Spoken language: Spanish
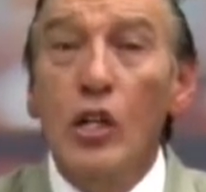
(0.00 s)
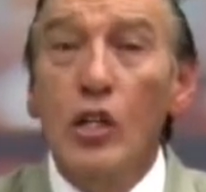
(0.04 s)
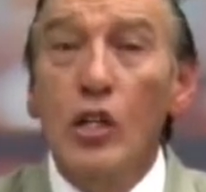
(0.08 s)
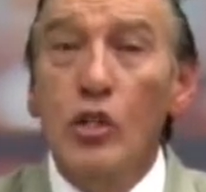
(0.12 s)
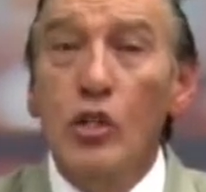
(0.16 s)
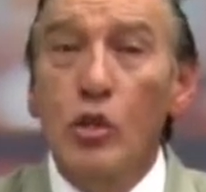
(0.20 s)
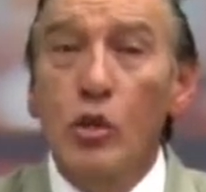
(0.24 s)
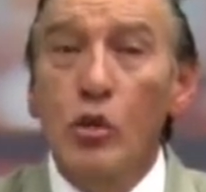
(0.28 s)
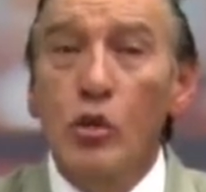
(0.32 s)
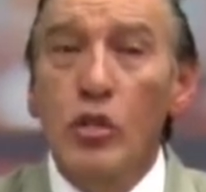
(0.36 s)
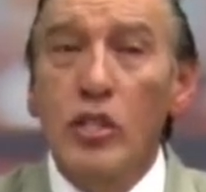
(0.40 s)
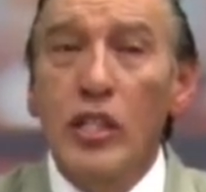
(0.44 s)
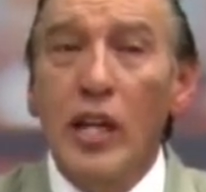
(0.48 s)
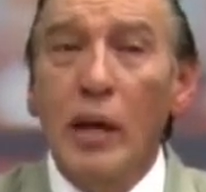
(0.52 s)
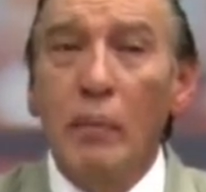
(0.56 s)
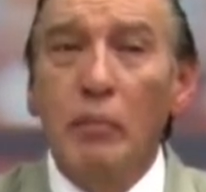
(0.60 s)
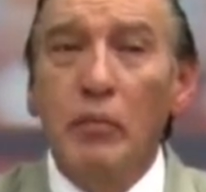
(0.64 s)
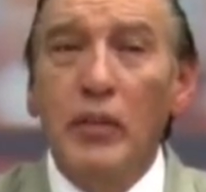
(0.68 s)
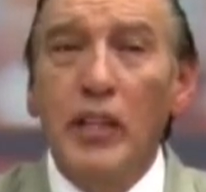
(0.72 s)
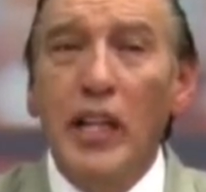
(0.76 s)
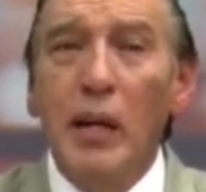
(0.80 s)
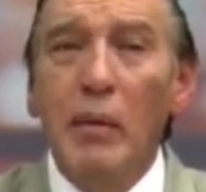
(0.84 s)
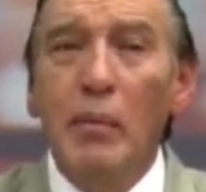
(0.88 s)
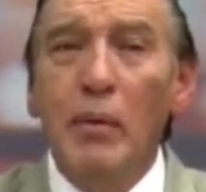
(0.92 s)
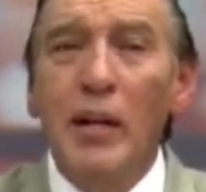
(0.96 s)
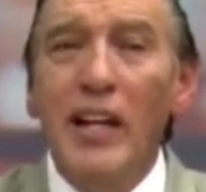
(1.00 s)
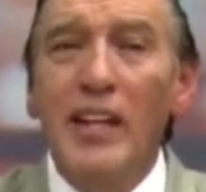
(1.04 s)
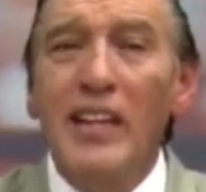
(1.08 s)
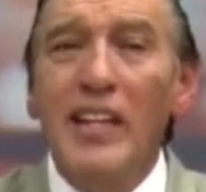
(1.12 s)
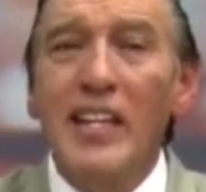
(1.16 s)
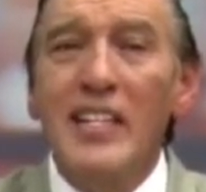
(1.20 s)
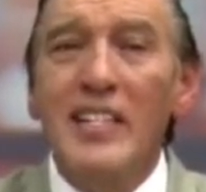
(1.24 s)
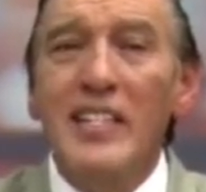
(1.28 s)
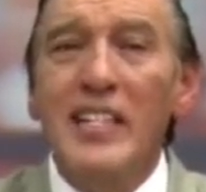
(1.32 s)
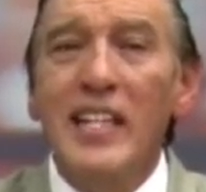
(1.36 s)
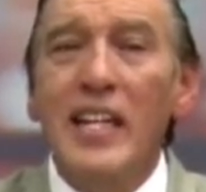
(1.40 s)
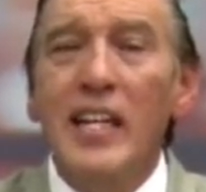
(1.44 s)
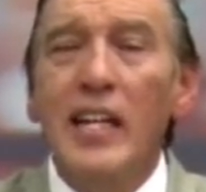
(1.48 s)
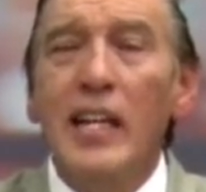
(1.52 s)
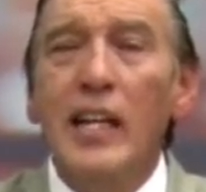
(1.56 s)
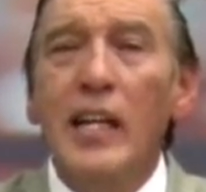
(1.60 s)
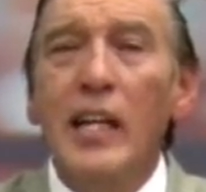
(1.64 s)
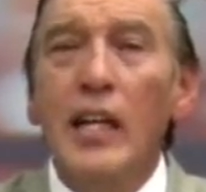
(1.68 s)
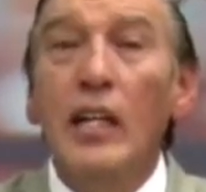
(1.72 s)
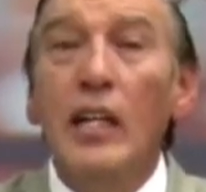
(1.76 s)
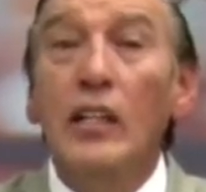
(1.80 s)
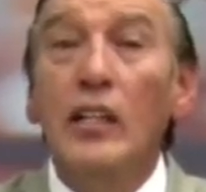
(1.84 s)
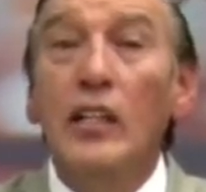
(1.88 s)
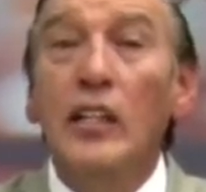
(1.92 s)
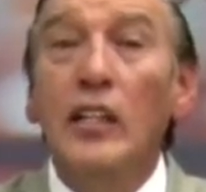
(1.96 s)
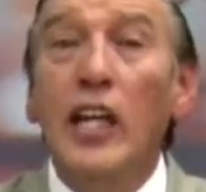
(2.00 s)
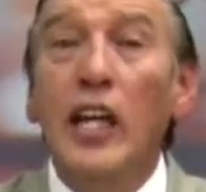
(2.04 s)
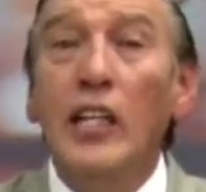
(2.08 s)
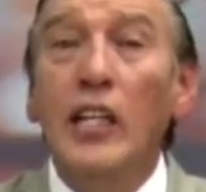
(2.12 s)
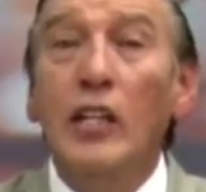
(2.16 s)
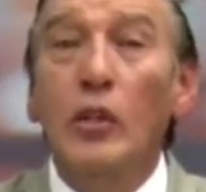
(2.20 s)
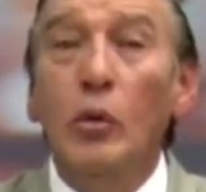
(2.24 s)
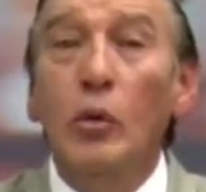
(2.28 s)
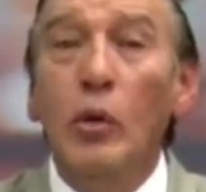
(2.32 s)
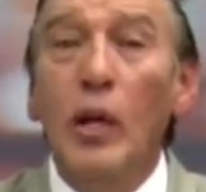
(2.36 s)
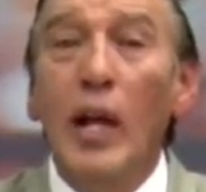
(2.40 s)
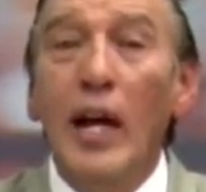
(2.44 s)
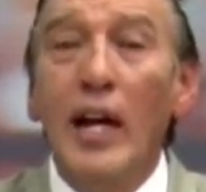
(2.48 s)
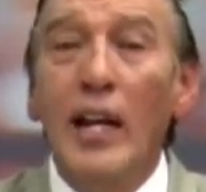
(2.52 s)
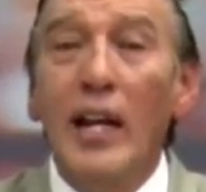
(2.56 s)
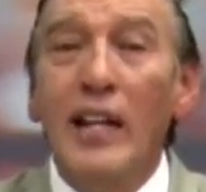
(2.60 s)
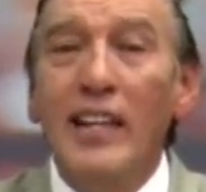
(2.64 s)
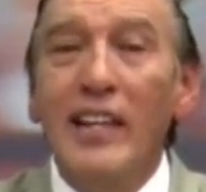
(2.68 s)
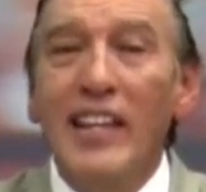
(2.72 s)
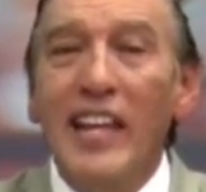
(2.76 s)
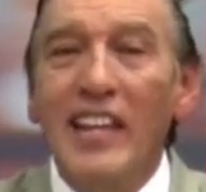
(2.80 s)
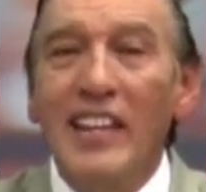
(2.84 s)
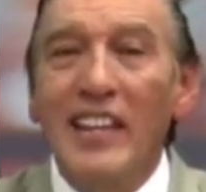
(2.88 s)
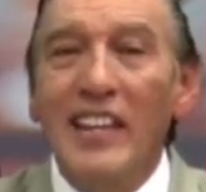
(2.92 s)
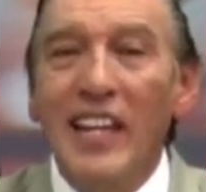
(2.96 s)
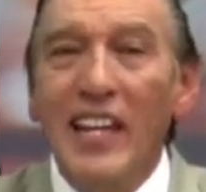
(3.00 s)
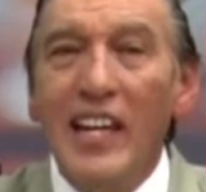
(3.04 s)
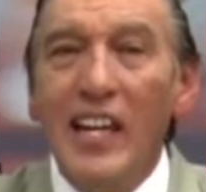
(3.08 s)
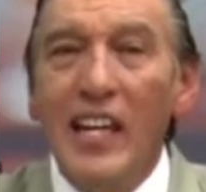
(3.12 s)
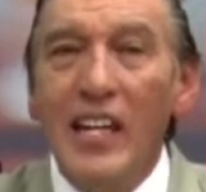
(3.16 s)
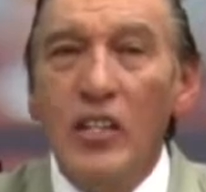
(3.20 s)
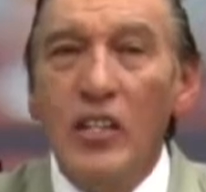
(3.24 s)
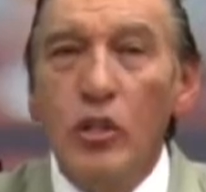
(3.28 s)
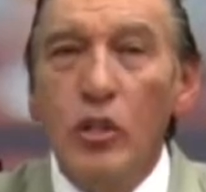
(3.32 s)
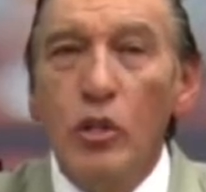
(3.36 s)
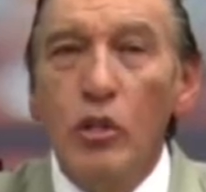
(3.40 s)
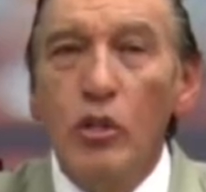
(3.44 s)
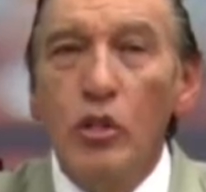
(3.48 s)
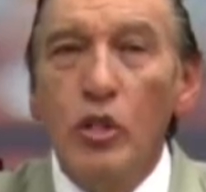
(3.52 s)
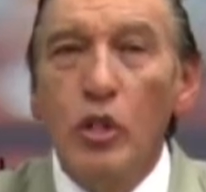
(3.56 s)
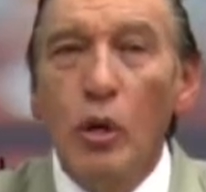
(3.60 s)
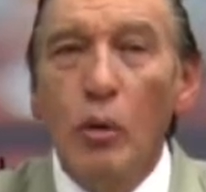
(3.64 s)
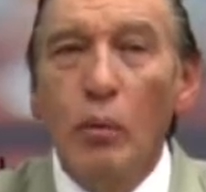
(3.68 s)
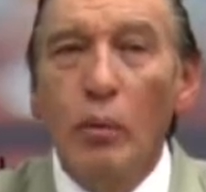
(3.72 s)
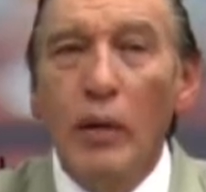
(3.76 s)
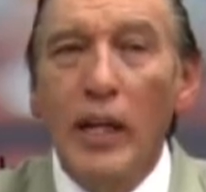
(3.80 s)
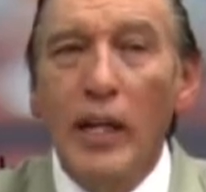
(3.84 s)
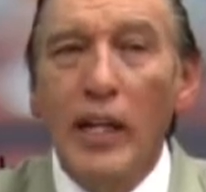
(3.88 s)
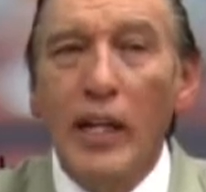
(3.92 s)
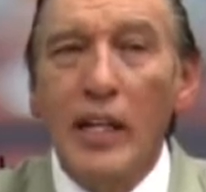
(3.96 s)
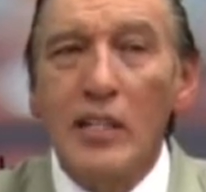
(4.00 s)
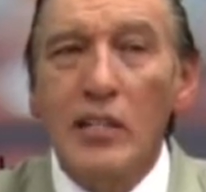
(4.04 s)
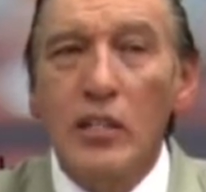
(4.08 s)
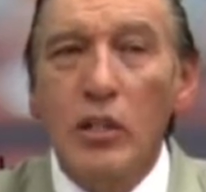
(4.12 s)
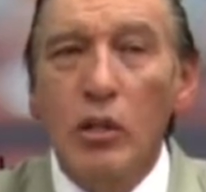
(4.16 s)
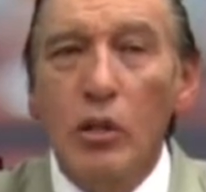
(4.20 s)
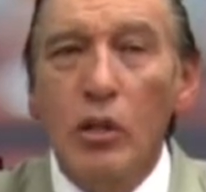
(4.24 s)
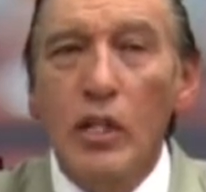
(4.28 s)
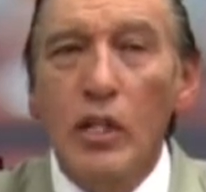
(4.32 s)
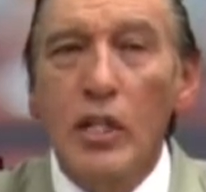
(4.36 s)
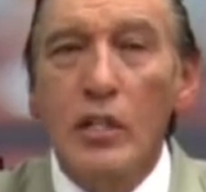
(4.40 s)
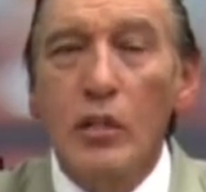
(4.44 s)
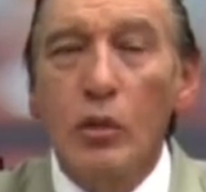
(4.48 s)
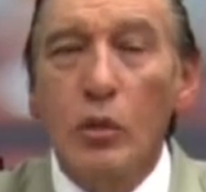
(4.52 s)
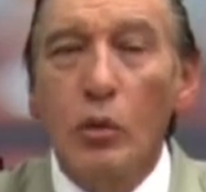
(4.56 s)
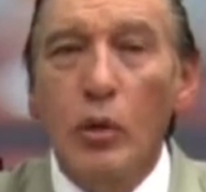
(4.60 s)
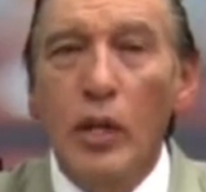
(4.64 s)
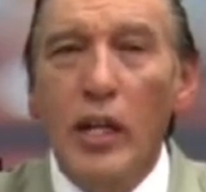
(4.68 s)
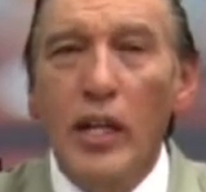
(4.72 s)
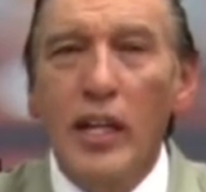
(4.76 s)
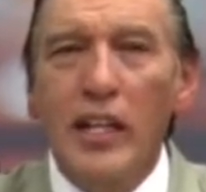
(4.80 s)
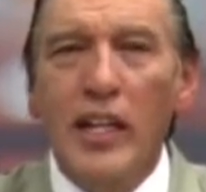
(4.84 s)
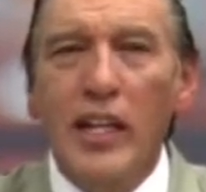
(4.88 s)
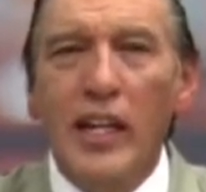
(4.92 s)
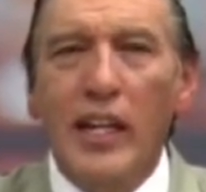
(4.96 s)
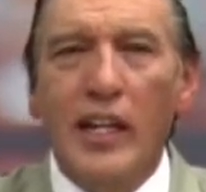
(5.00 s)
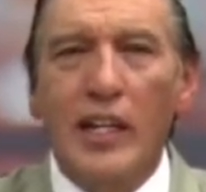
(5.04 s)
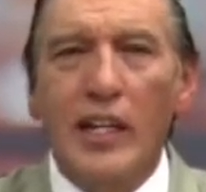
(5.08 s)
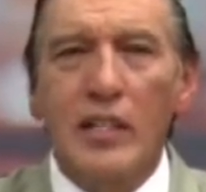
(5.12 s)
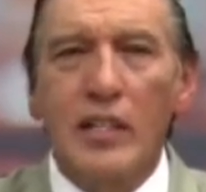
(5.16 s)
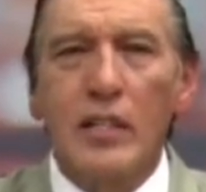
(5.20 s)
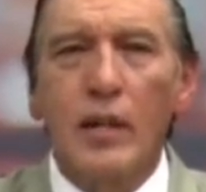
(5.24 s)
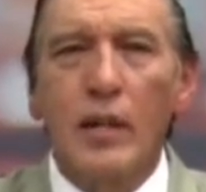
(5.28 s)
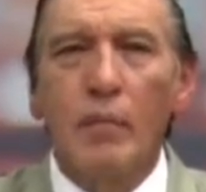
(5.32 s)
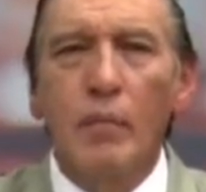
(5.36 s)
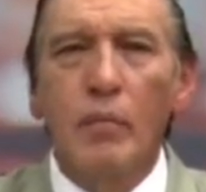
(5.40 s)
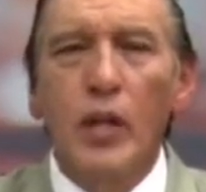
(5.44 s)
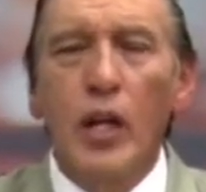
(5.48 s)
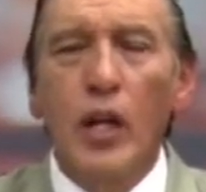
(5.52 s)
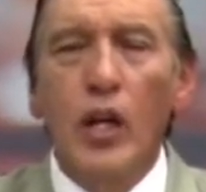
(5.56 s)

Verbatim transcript: susceptible de ser titular de derechos y obligaciones jurídicas.